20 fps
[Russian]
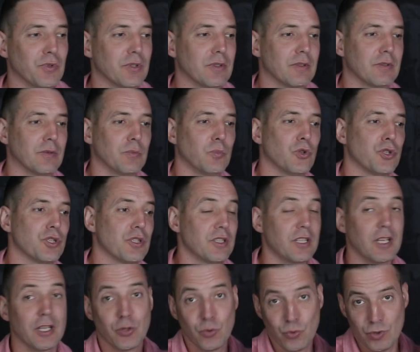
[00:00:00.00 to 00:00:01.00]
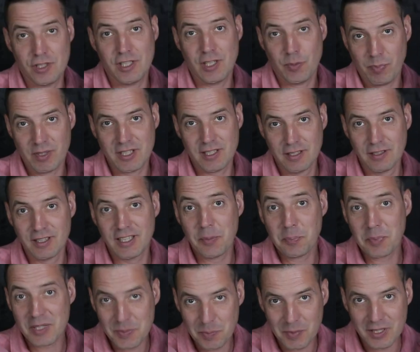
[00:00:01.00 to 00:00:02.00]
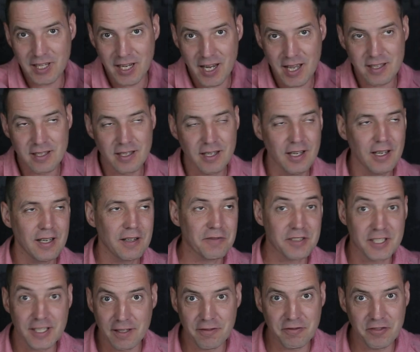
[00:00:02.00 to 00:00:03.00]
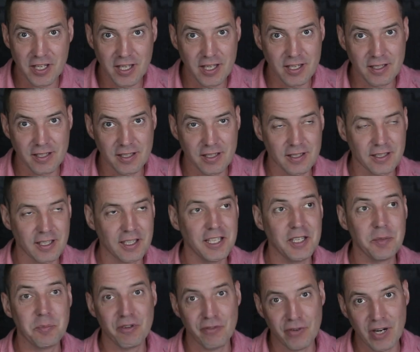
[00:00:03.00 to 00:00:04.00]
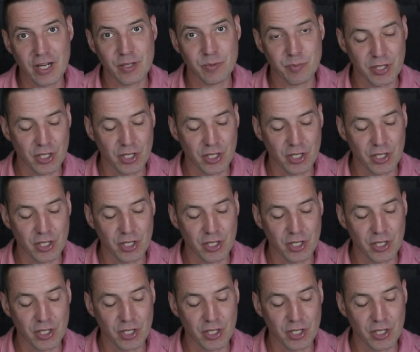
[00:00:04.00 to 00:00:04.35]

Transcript: вот можете одну из них по ссылке посмотреть в сравнении, какие бывают